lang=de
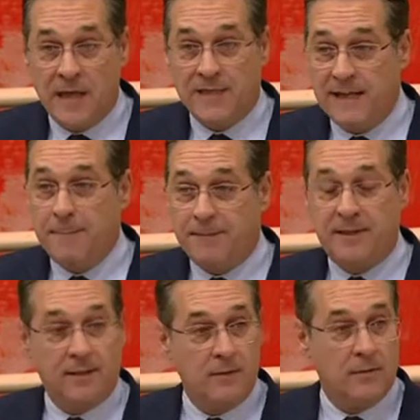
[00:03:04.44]
es gibt
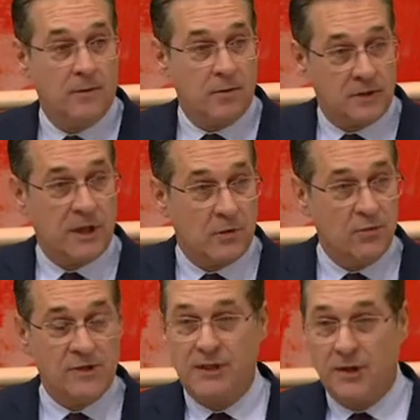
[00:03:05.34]
unter
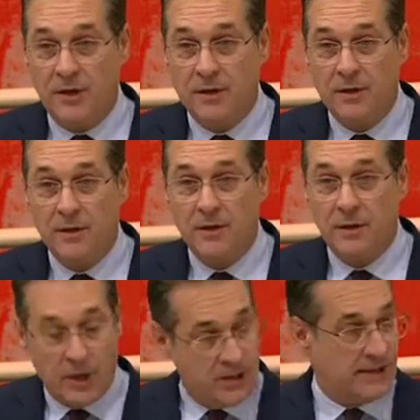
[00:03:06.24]
uns die
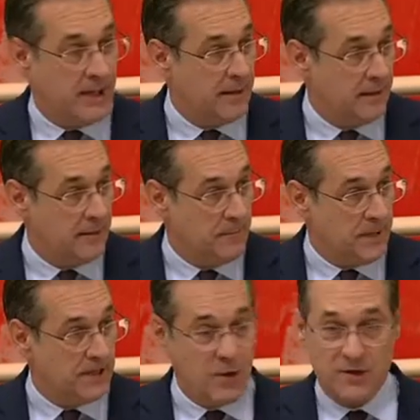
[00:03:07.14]
höchste
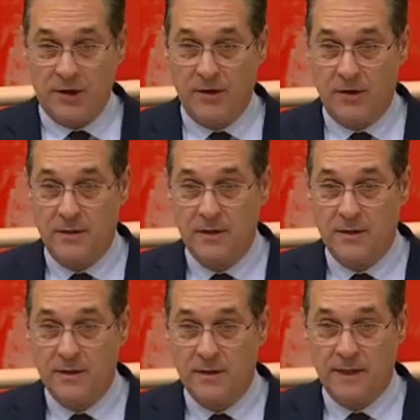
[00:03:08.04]
Pensionserhöhung
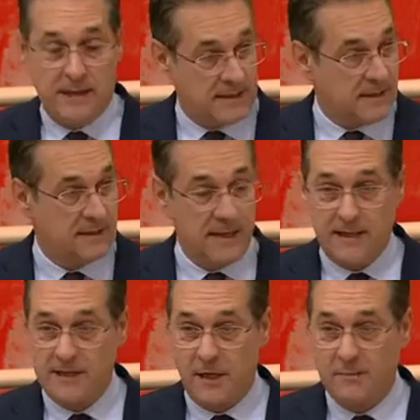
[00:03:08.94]
in den letzten
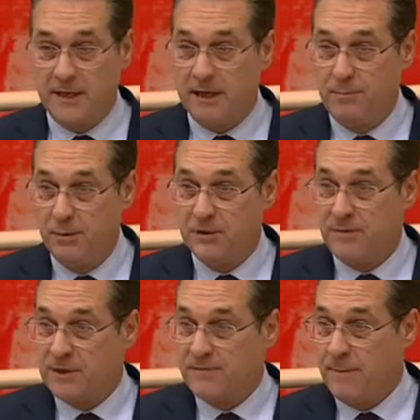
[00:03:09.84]
sechs Jahren mit einem Plus
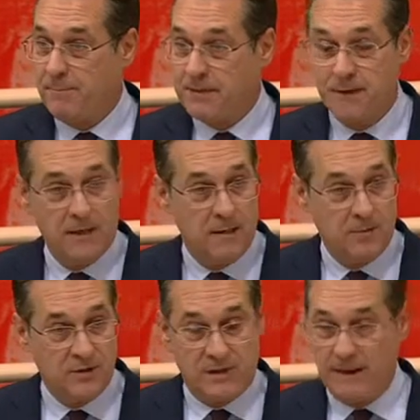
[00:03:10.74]
von zwei bis
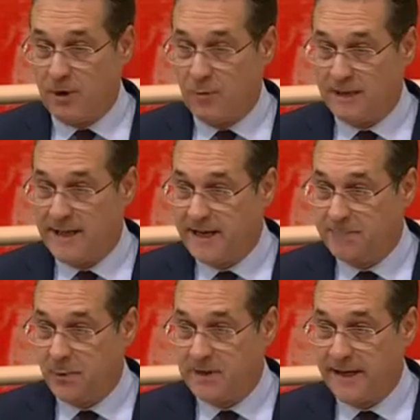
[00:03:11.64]
plus 2,6
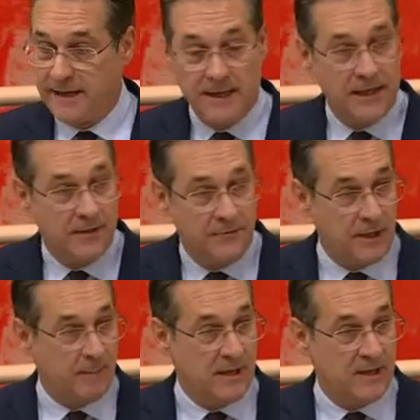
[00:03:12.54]
Prozent für
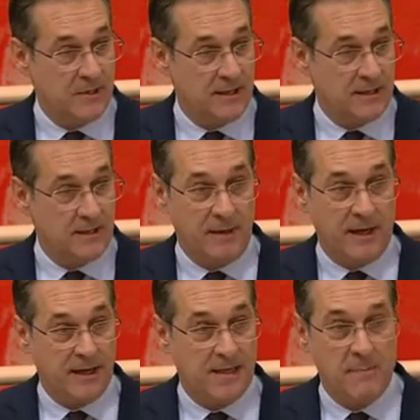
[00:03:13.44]
die Pensionisten im
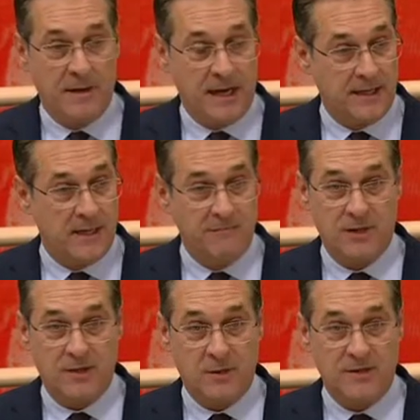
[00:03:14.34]
Bereich, Bereich, der
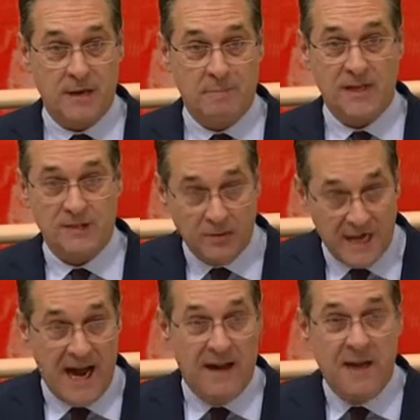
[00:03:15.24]
Inflationsanpassung.
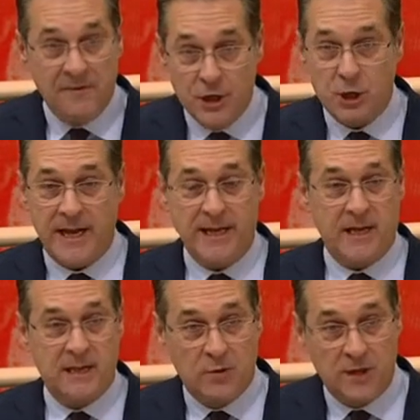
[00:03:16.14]
Ja, wir stehen
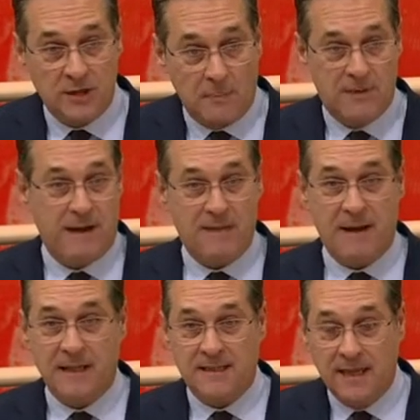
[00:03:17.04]
dazu, dass ab
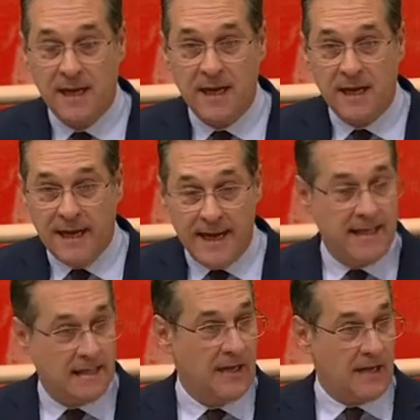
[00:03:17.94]
2020
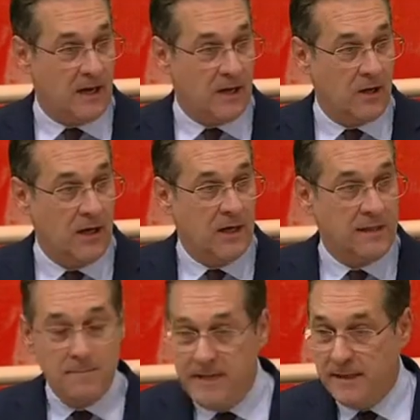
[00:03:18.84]
endlich auch
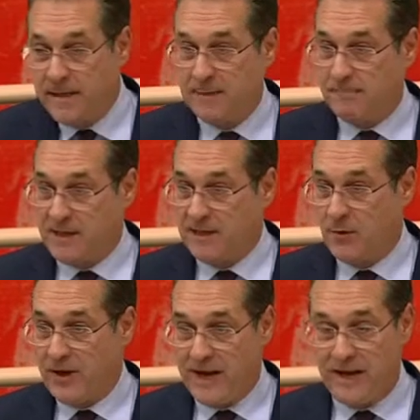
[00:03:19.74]
die
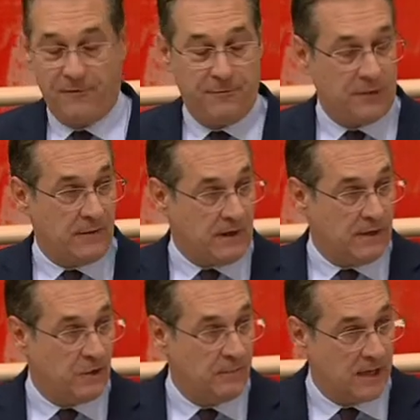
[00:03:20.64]
Mindestpension eingeführt werden
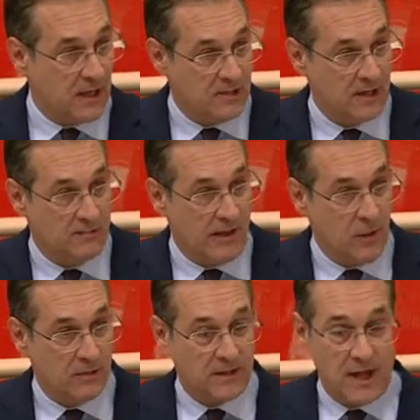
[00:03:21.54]
soll mit
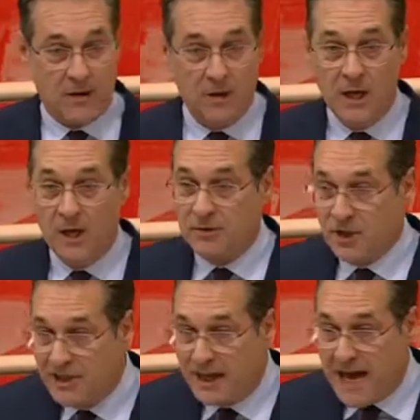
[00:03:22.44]
1200 Euro und
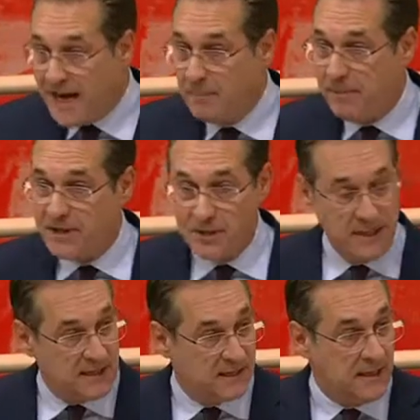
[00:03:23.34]
dass die kleinen
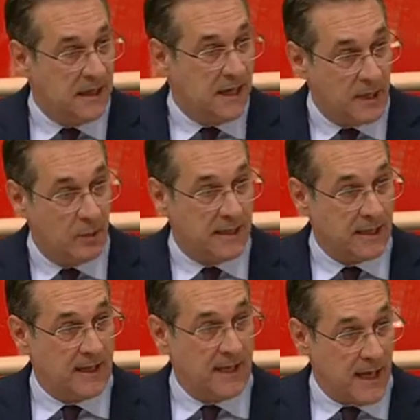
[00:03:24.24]
Pensionisten eine
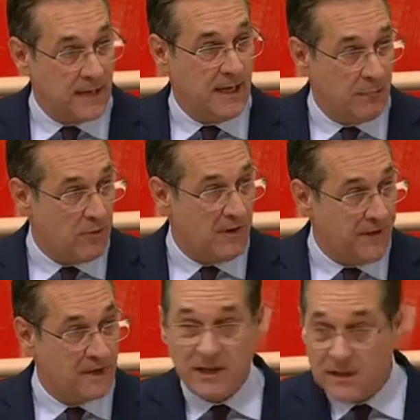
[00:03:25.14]
ordentliche Anhebung
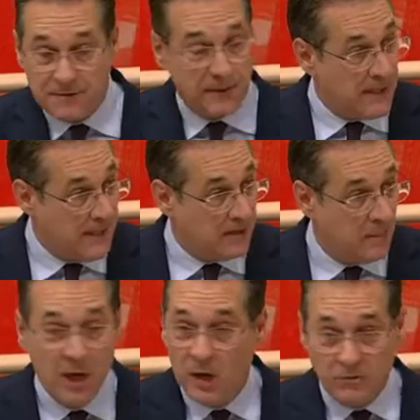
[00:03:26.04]
erfahren, weil sie es verdient haben.
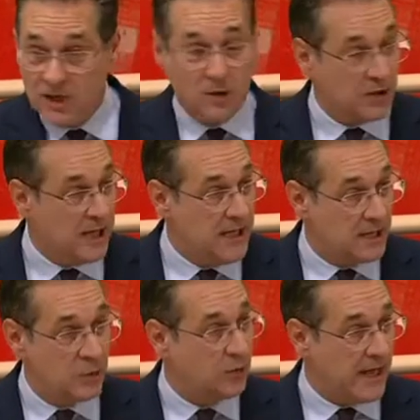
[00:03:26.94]
Und der
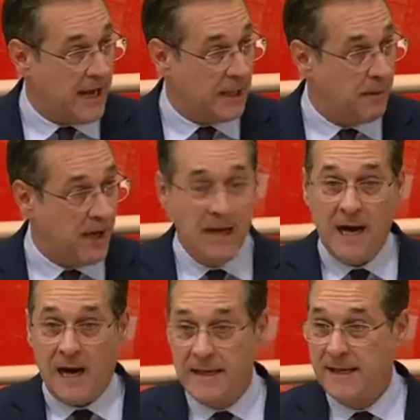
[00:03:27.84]
Sozialisten undenkbar
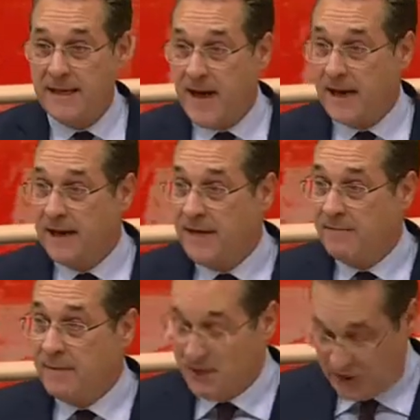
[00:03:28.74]
all die Jahre,
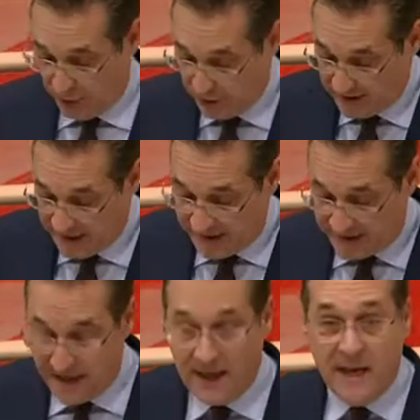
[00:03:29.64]
wenn man zurückdenkt. Ja,